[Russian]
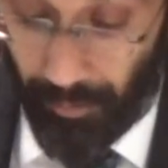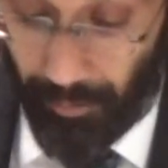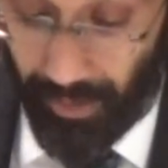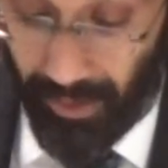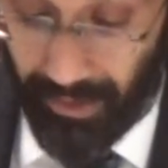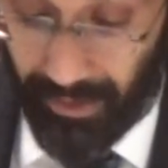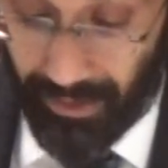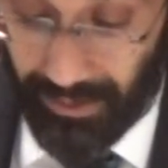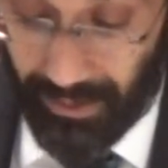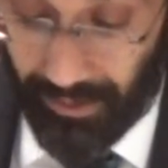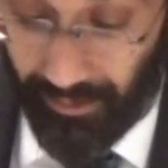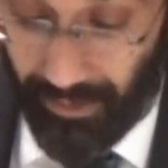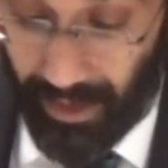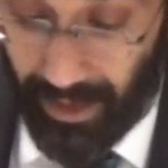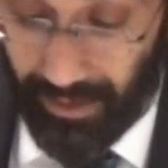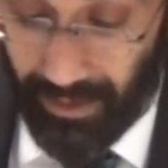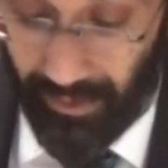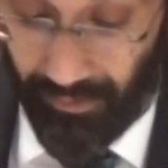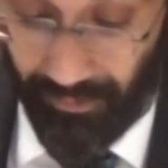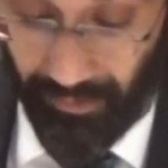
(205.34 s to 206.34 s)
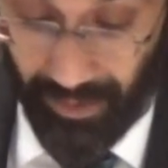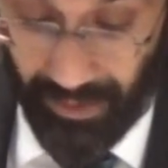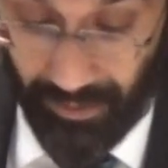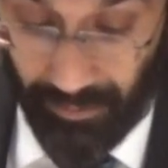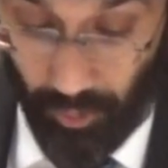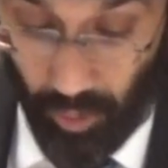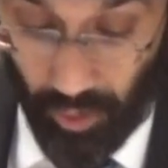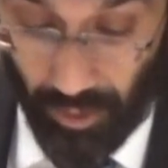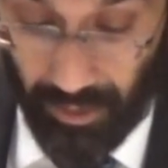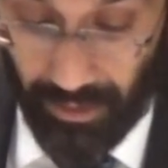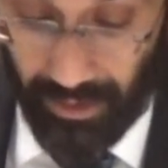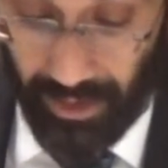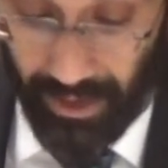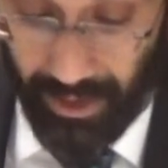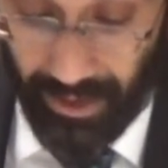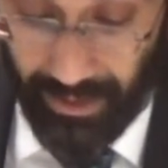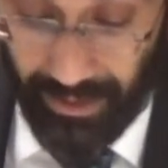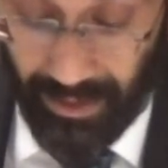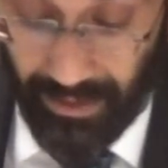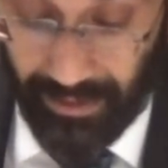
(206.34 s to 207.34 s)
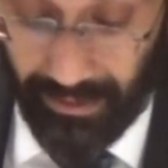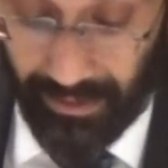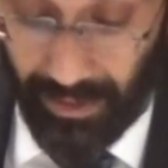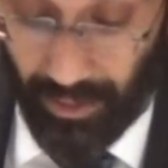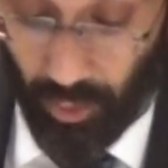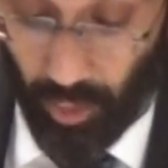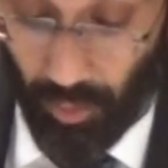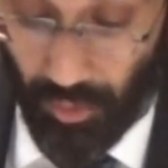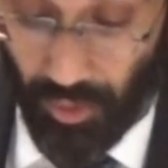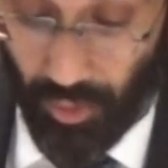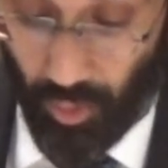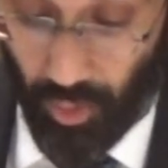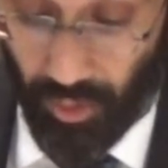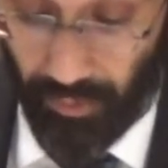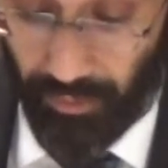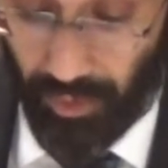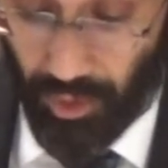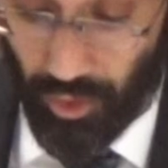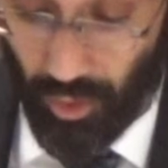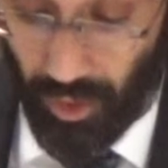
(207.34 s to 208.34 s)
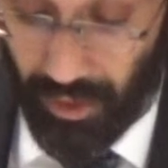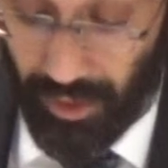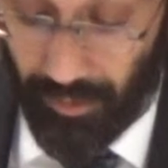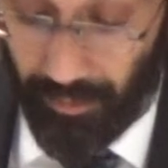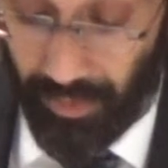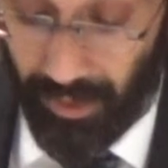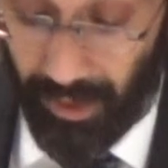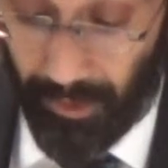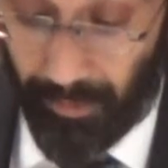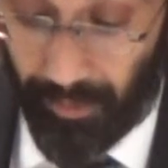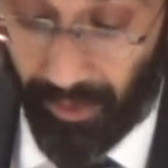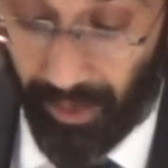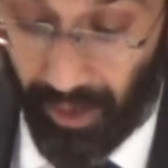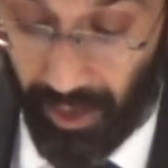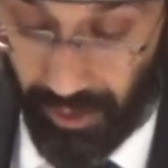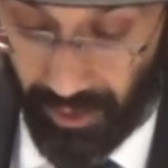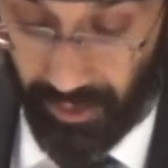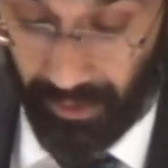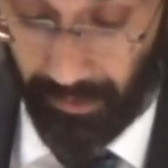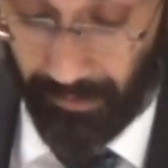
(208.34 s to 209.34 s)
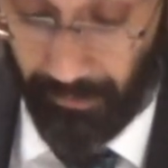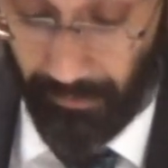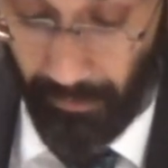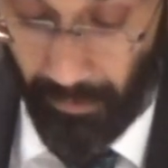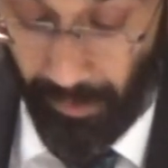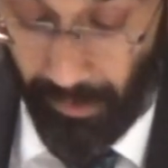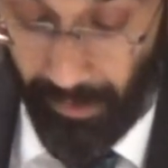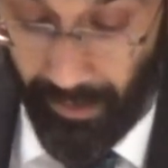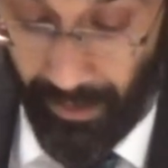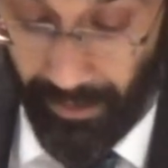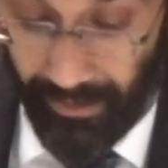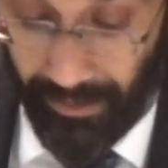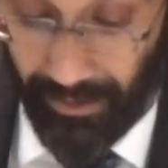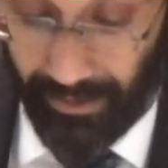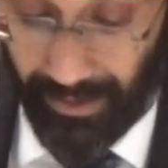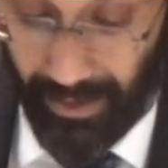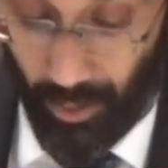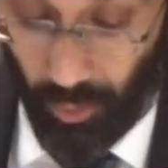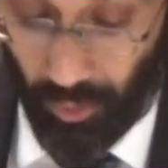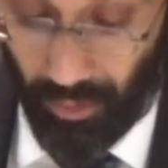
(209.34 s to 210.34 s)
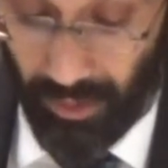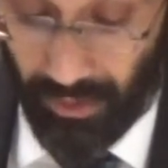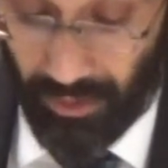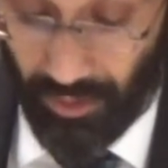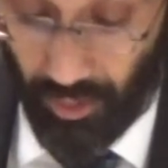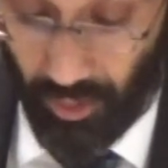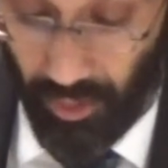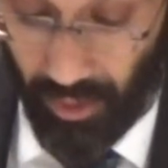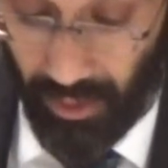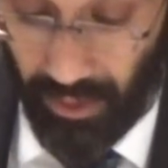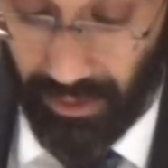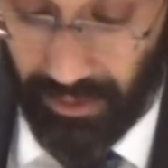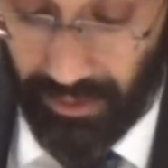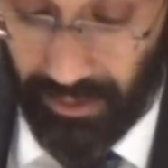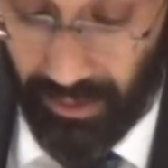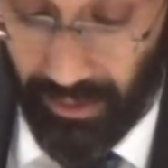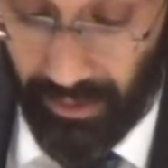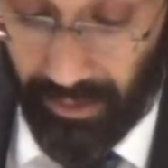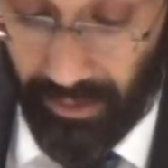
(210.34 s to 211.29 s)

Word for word: предоставляет им возможность оказаться на том же уровне, что они были прежде. Когда удостоились,